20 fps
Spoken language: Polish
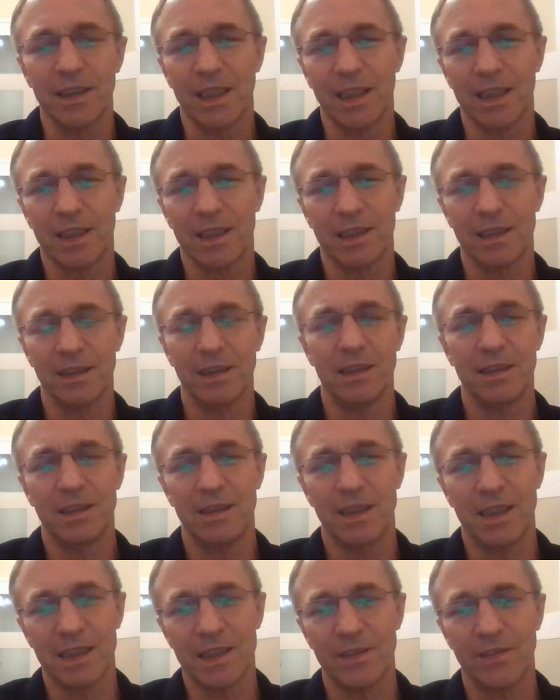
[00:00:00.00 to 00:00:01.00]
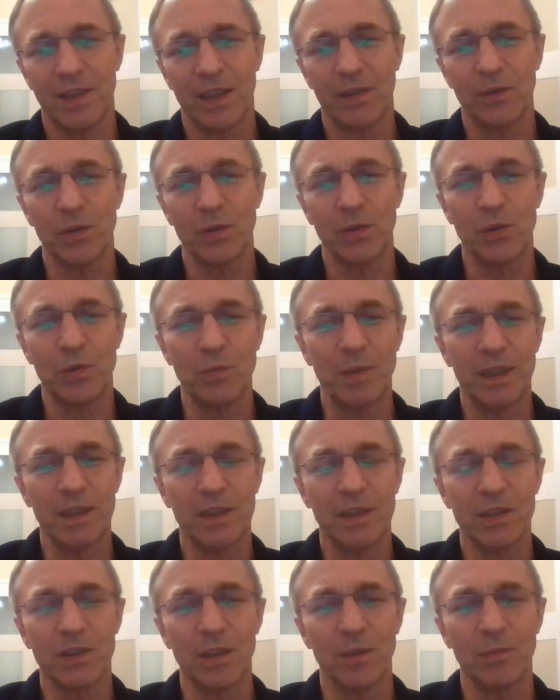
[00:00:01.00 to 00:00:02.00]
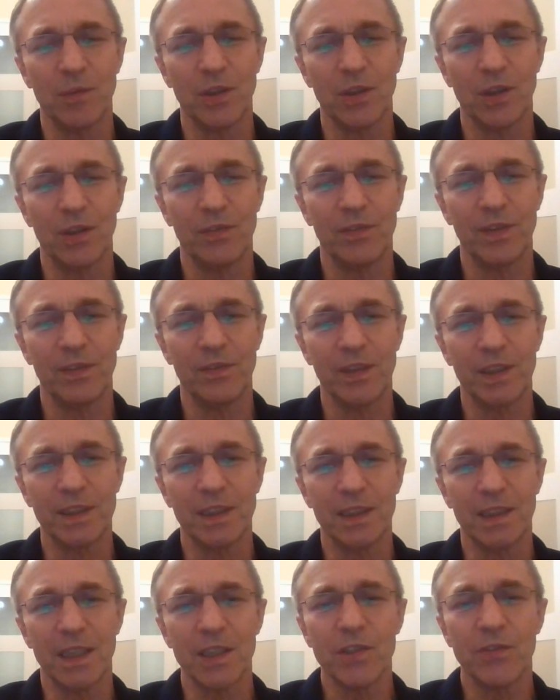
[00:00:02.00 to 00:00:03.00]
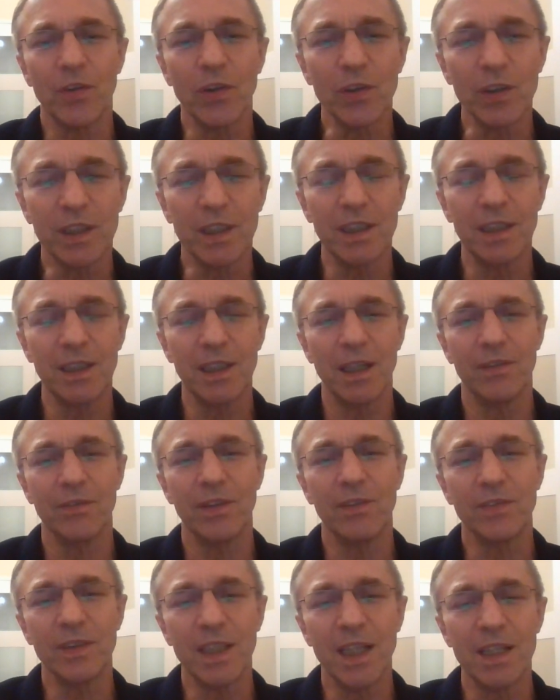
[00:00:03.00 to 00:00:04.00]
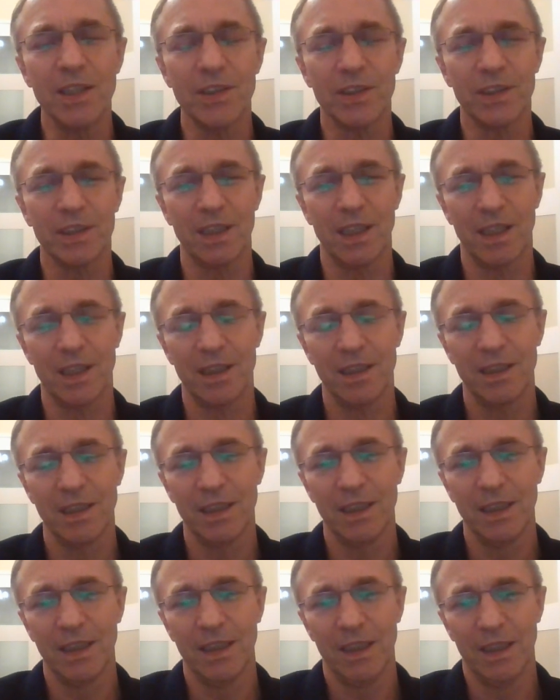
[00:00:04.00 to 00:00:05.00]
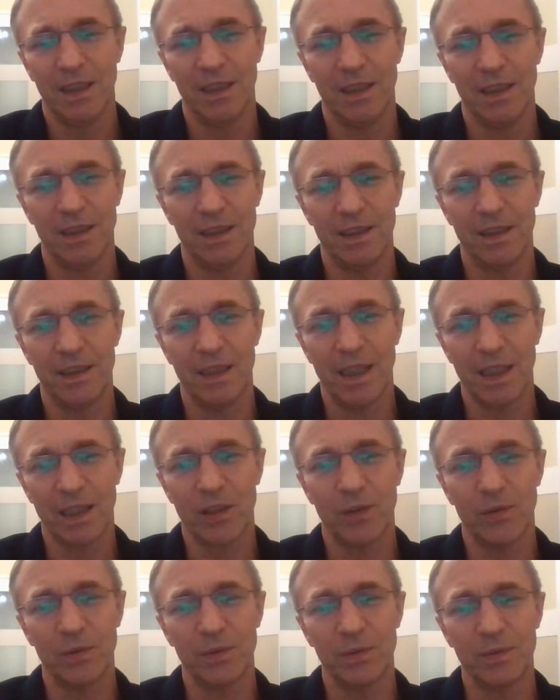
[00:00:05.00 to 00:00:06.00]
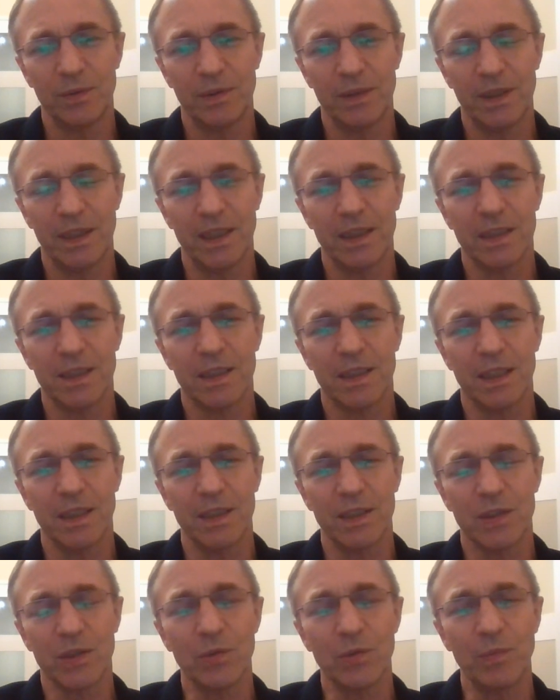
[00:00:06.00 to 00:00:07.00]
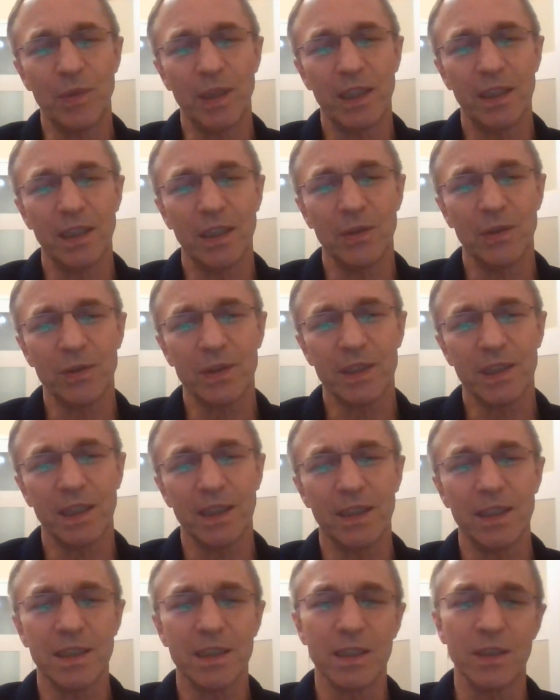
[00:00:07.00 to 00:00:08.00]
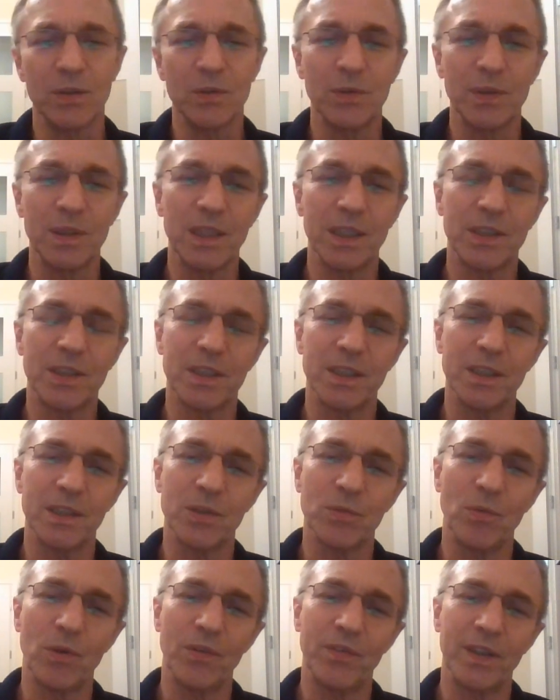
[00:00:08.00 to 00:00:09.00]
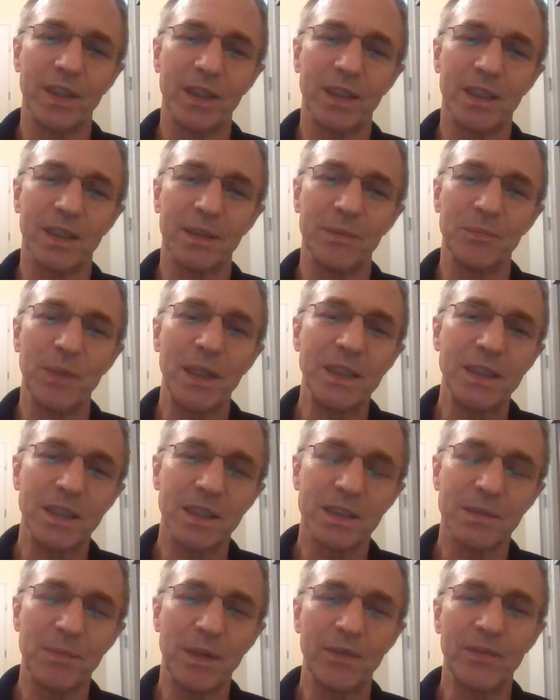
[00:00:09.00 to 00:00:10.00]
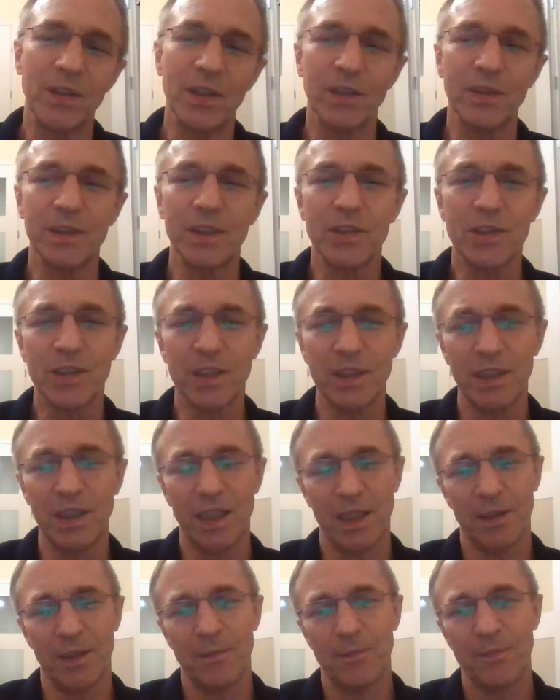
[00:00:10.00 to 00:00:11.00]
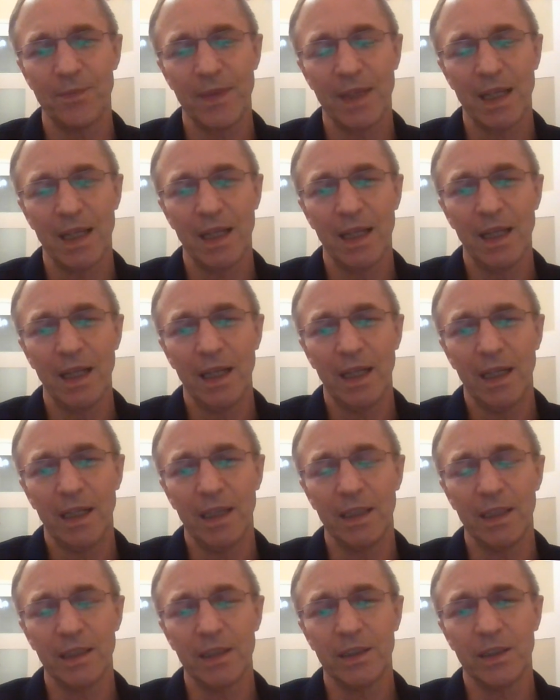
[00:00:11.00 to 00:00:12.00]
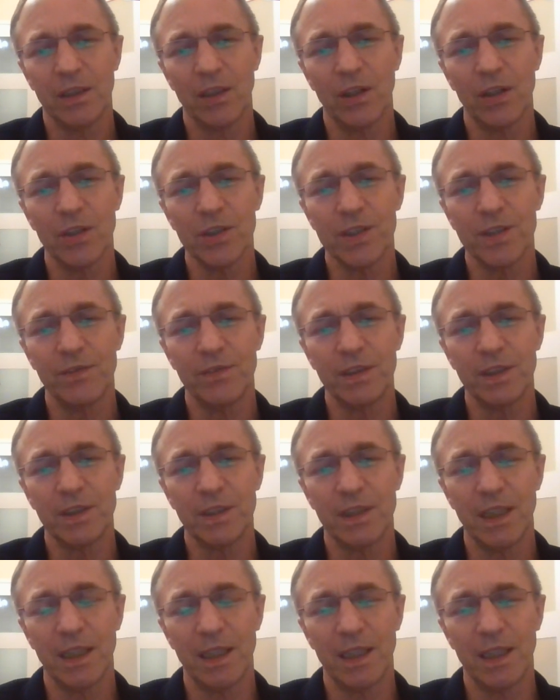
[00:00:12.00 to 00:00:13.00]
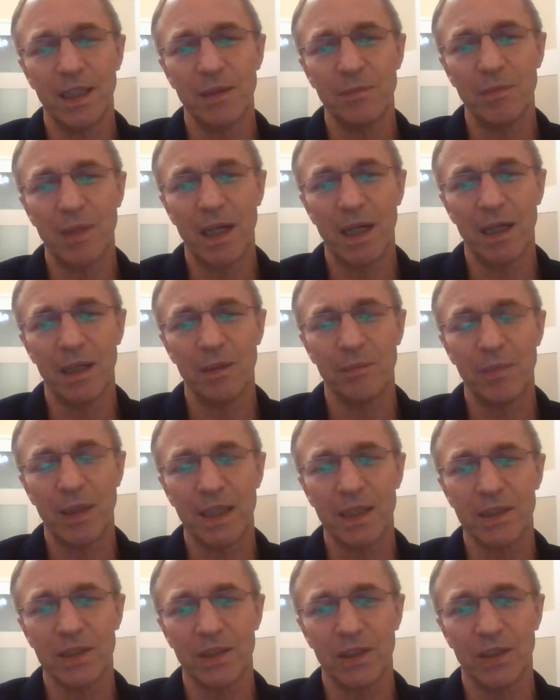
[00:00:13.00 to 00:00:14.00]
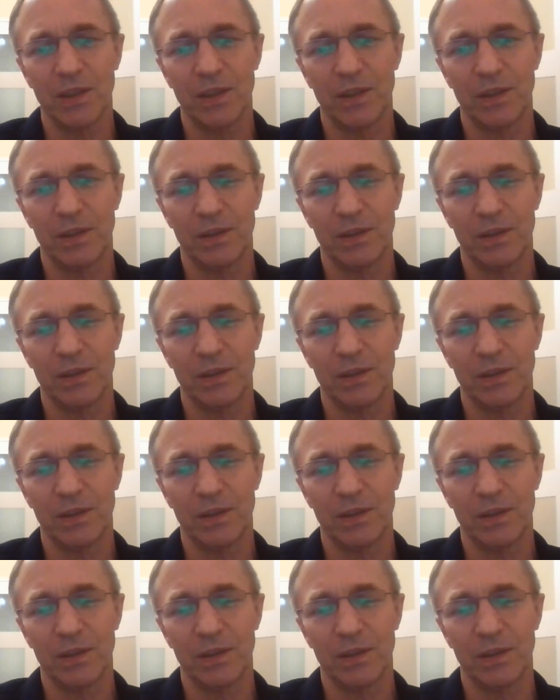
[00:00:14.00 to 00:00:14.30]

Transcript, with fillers: jak y, nazywają dokumenty soborowe, właśnie ta świątynia wewnętrzna, y, jaką jest sumienie ludzkie, decyduje, czy człowiek będzie zbawiony, czy nie. To oczywiście ma bardzo